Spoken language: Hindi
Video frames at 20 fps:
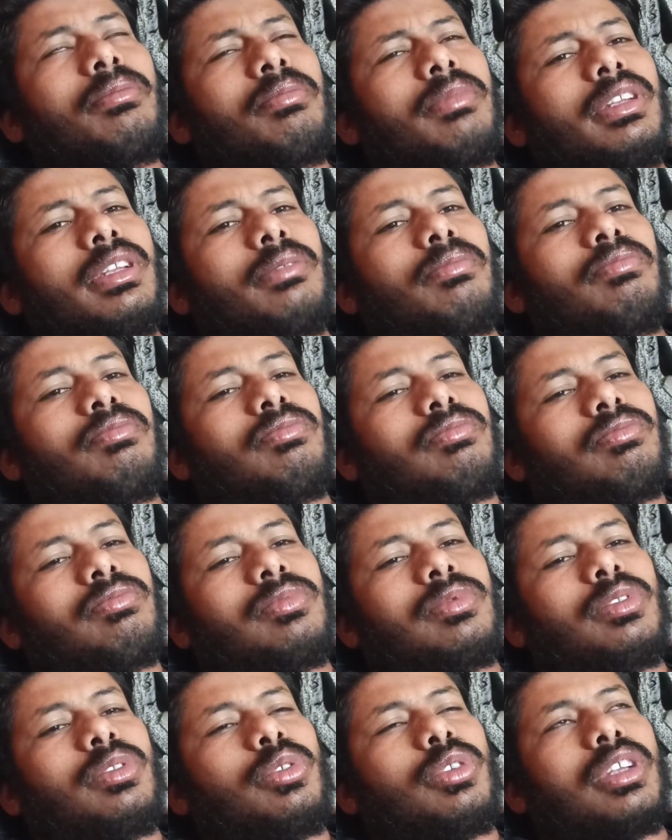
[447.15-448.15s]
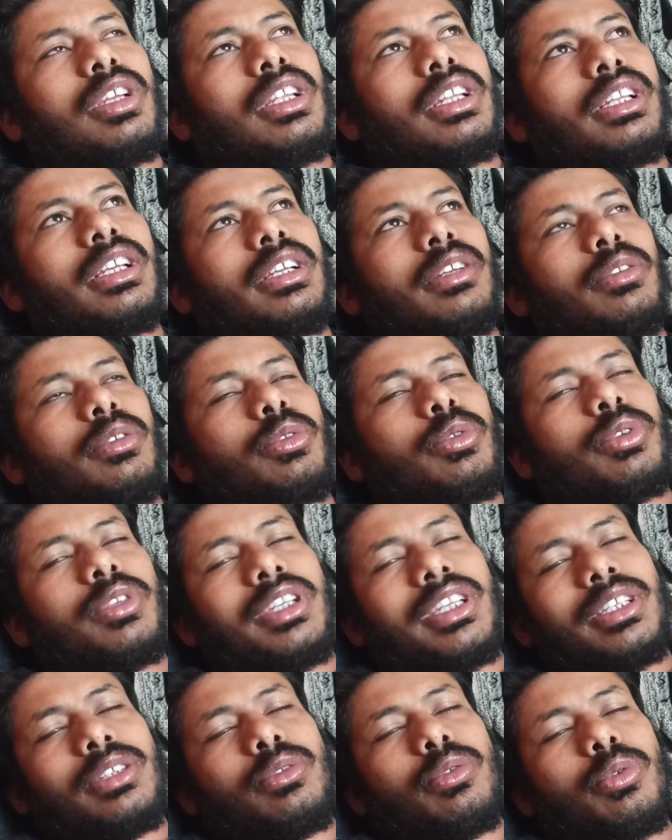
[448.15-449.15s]
मतलब थोड़ा हल्का हो
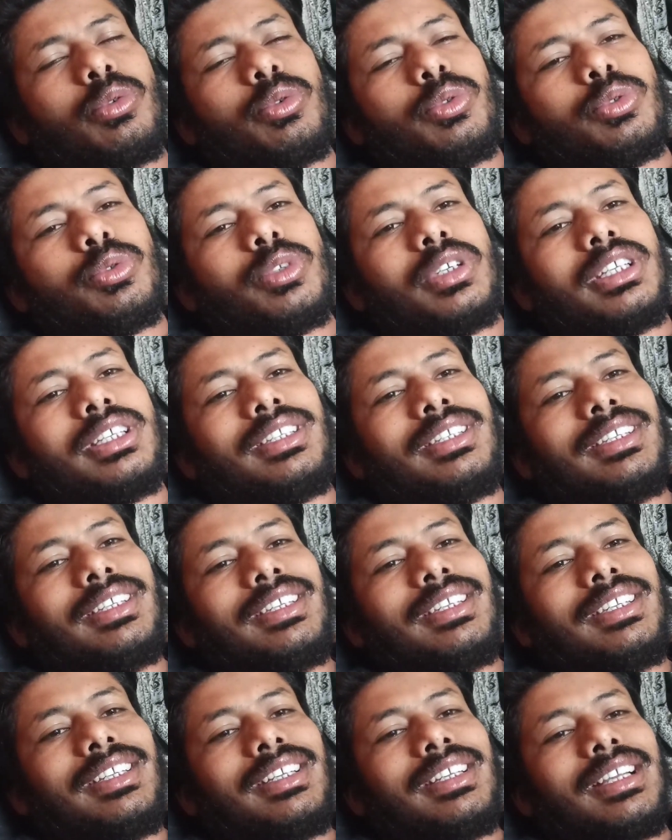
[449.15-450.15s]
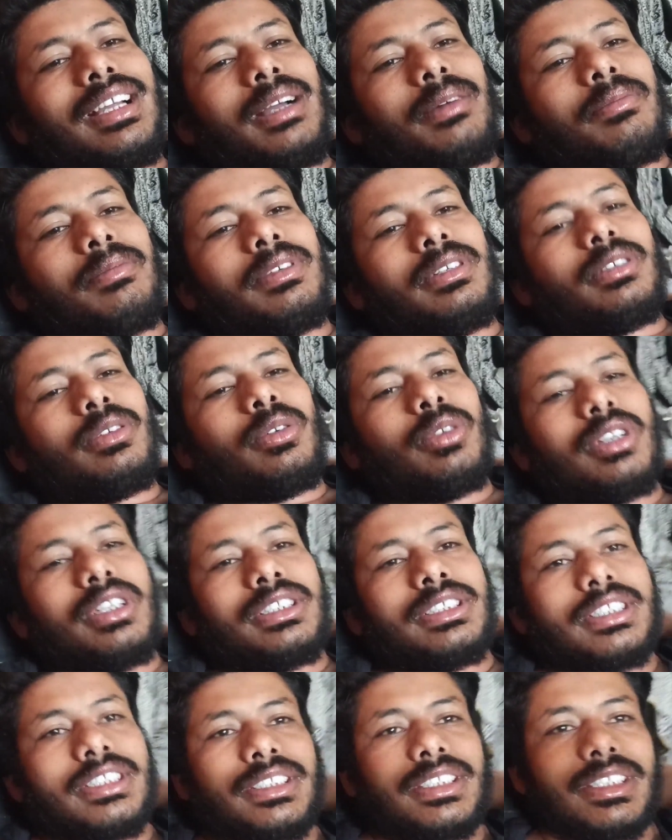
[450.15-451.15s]
गया स्लो हो चुका है काम और
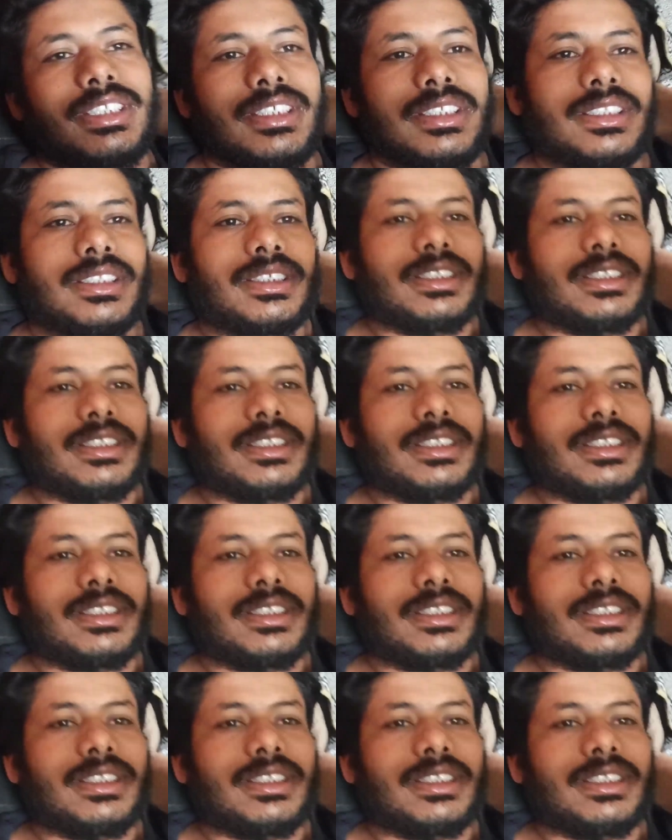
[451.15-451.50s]
अच्छे से